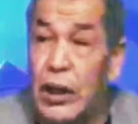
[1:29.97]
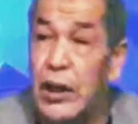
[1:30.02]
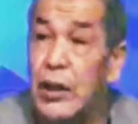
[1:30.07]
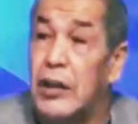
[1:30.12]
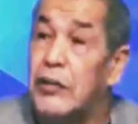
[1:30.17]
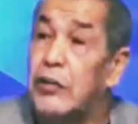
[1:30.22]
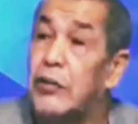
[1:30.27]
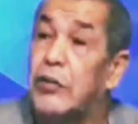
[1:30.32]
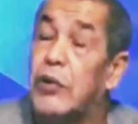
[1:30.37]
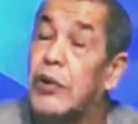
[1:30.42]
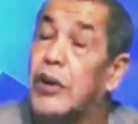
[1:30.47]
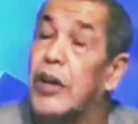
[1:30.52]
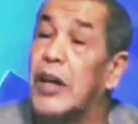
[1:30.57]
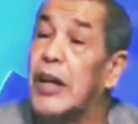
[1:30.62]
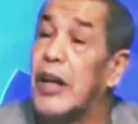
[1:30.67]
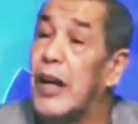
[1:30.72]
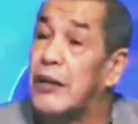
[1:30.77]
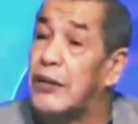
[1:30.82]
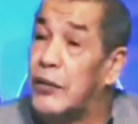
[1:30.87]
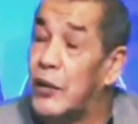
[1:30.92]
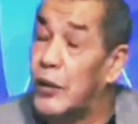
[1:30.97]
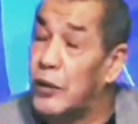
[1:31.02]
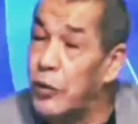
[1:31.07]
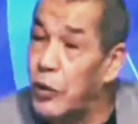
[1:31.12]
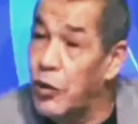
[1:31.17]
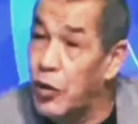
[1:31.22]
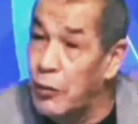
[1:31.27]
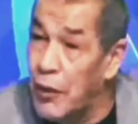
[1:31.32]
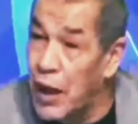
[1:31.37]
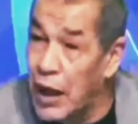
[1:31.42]
شفتوني رياكسيون
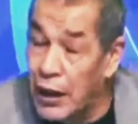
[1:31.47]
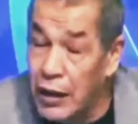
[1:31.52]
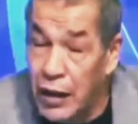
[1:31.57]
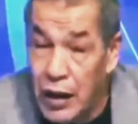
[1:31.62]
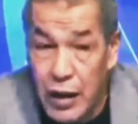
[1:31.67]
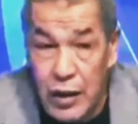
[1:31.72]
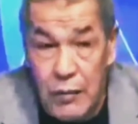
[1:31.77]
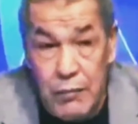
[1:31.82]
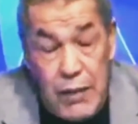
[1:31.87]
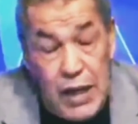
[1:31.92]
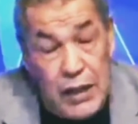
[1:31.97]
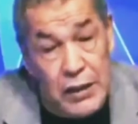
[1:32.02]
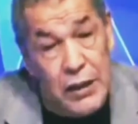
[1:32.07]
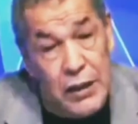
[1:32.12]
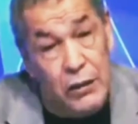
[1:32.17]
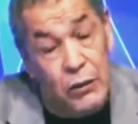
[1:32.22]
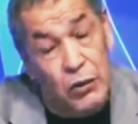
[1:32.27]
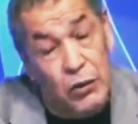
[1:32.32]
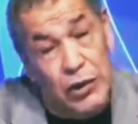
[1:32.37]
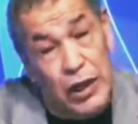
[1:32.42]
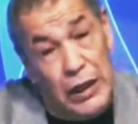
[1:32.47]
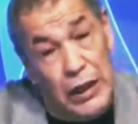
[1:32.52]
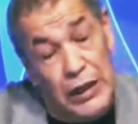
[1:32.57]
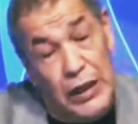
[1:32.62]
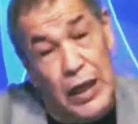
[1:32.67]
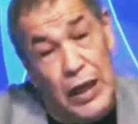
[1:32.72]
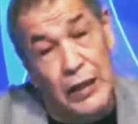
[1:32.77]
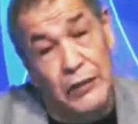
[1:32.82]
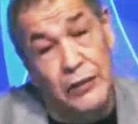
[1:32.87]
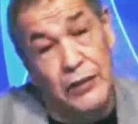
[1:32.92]
نورمال ما ديروش
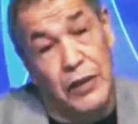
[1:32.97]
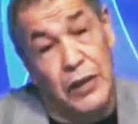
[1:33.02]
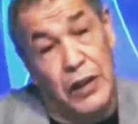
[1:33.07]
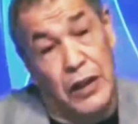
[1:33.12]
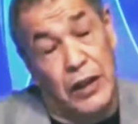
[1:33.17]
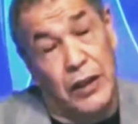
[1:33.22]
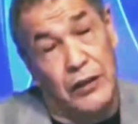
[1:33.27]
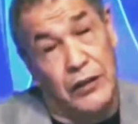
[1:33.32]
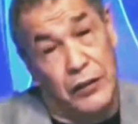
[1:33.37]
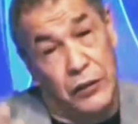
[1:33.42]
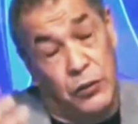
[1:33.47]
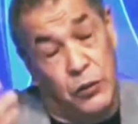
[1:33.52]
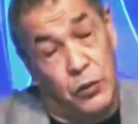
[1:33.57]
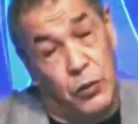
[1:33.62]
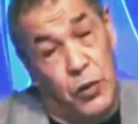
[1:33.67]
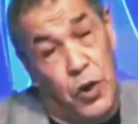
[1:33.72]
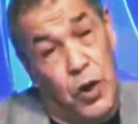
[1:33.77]
عليها سي حس